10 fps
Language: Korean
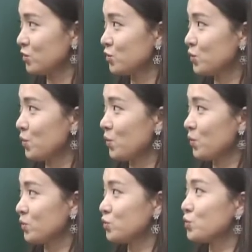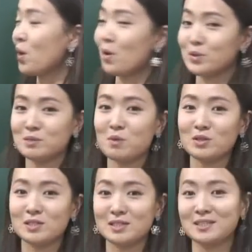주소가
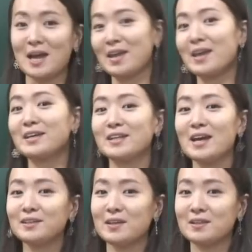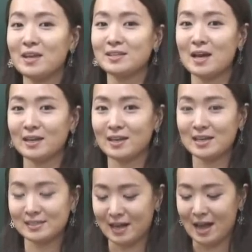없으면 이제 다 얘기를 해야 되는데,
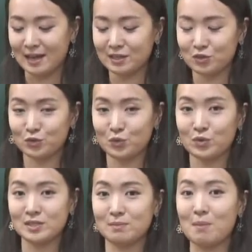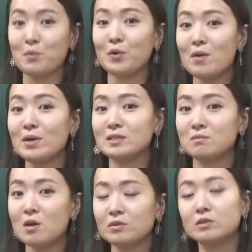자기가 이제 가야 될 주소를 이제 메모를
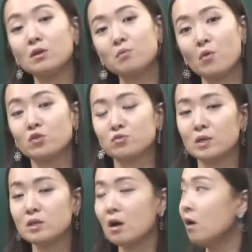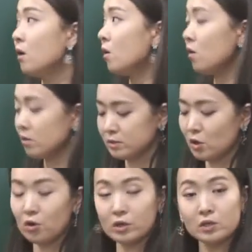해왔으면 그걸 보여주면서,
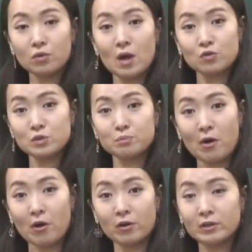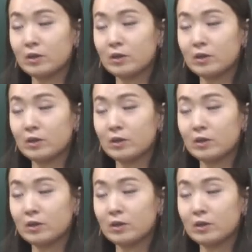저 여기로 가고 싶어요.